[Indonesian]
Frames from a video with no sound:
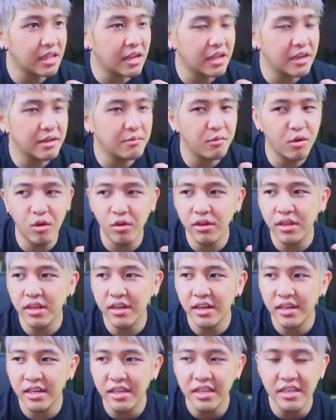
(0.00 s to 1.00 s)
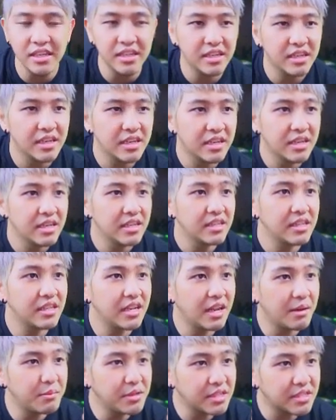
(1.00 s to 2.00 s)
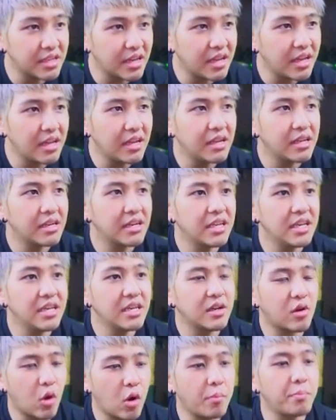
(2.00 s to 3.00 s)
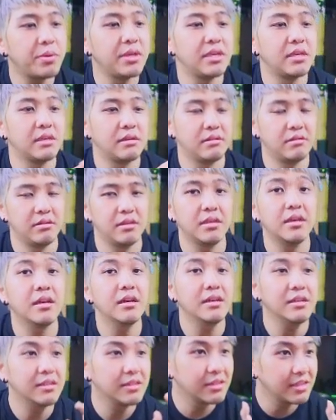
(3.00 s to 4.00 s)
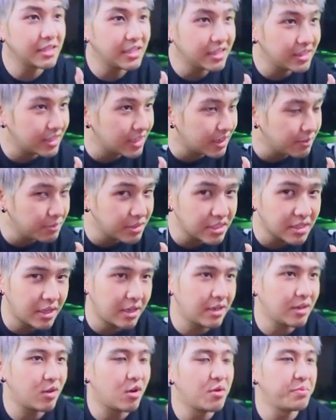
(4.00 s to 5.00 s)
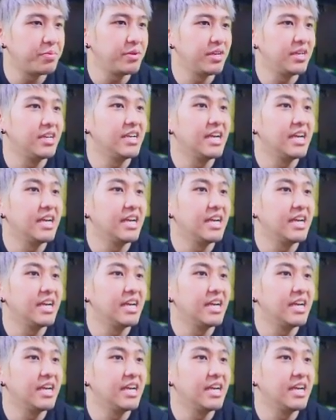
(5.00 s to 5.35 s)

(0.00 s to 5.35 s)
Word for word: setelah diblokir ini tidak bisa di copy ya nih tidak bisa di copy